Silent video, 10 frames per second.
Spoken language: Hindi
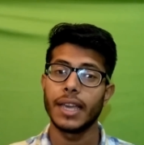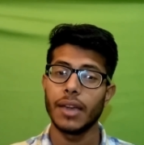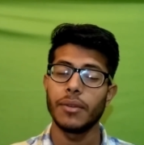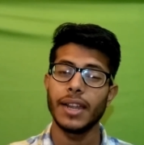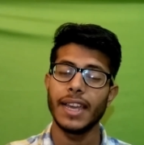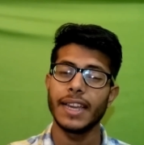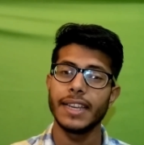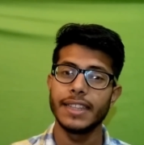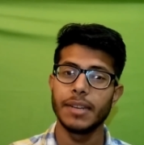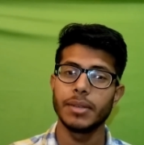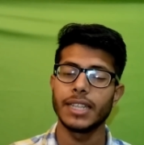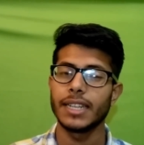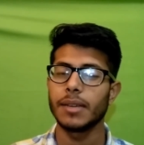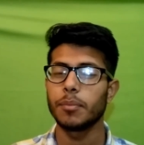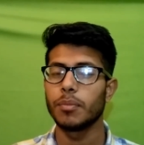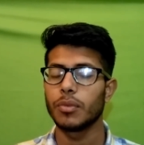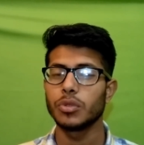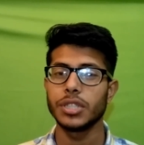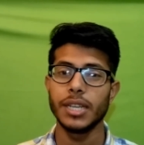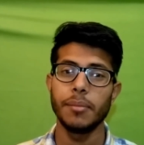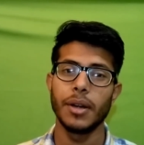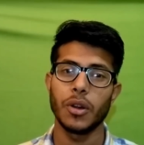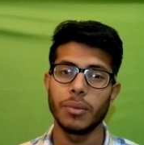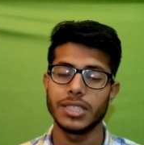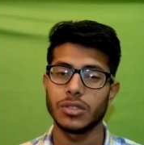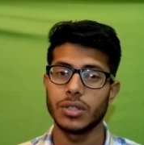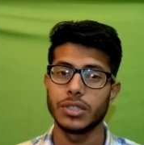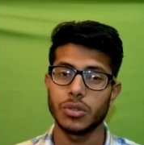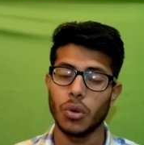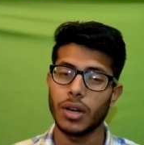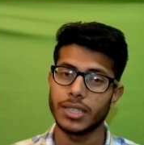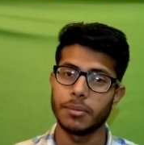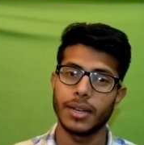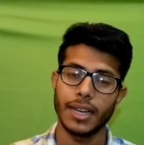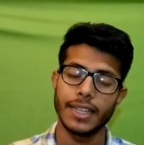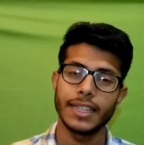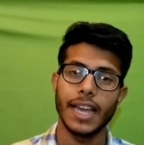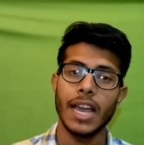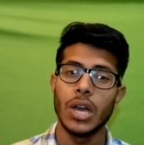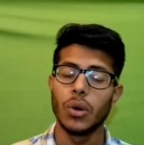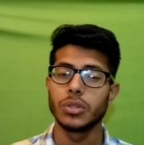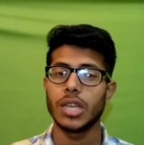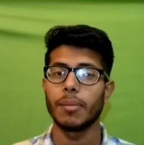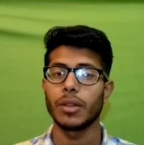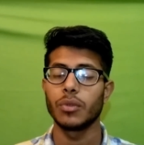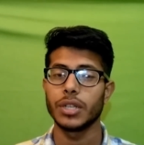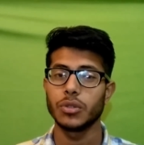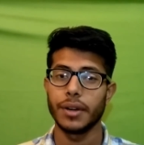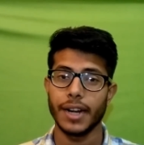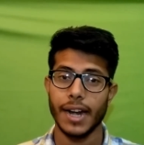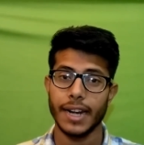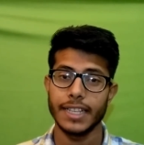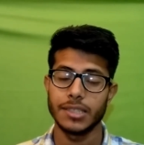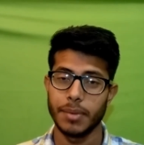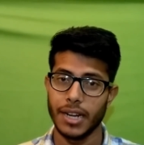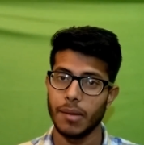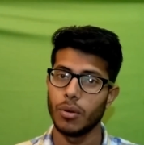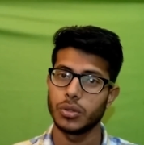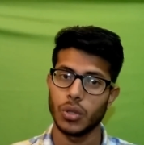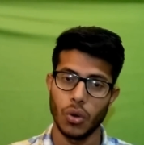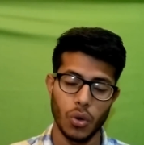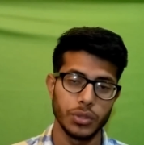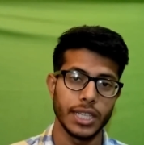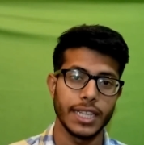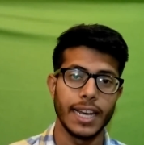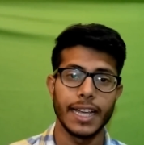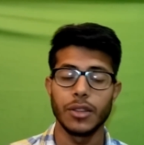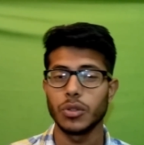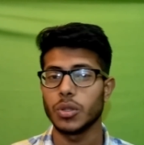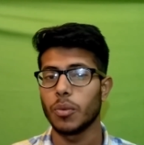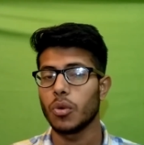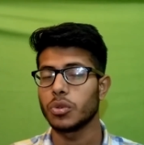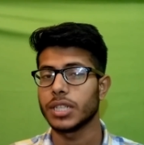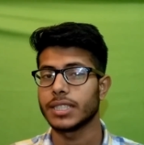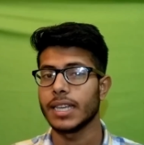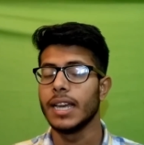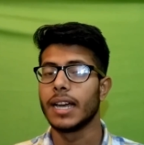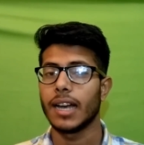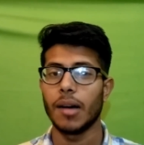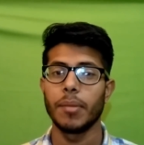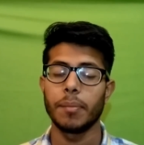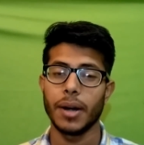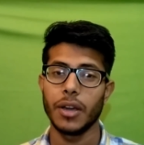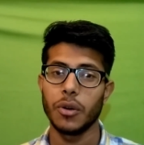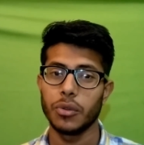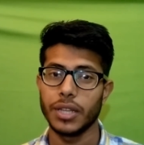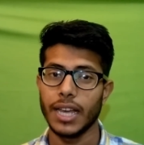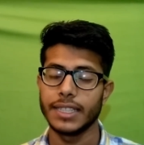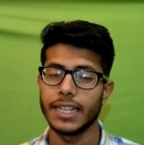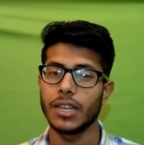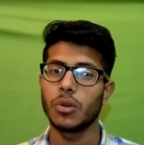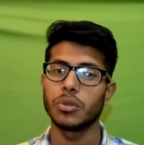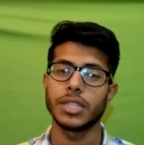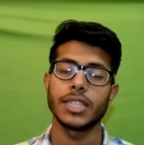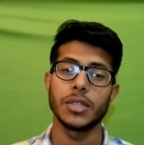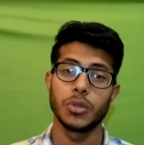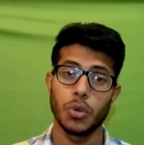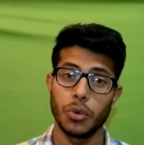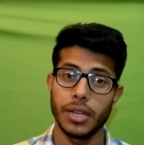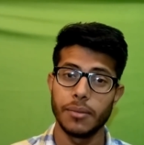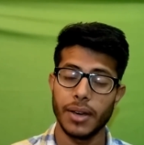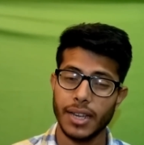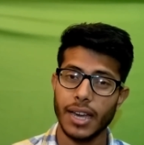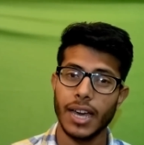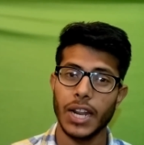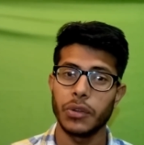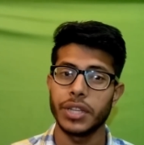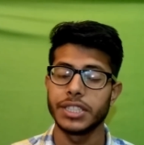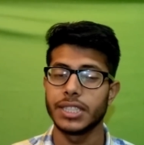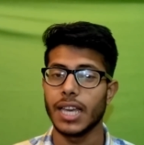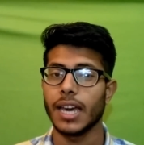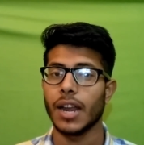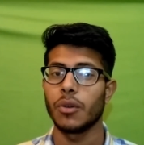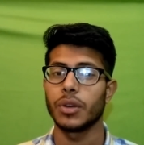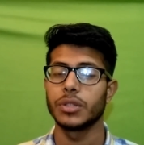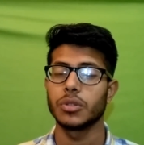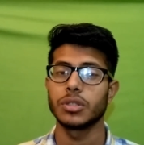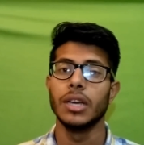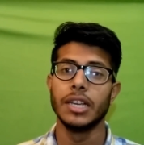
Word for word: केवल एक ही दिन में यानी कि कुछ ही मिनटों में इसको इसको खत्म कर देते हैं उसके बाद उनकी जो इंटरनेट की स्पीड है वो स्लो हो जाती है लेकिन दोस्तों वो कुछ ऐसे काम में पड़े होते हैं यानी कि कुछ ऐसा जरूरी वर्क कर रहे होते हैं जिसके कारण उनकी जो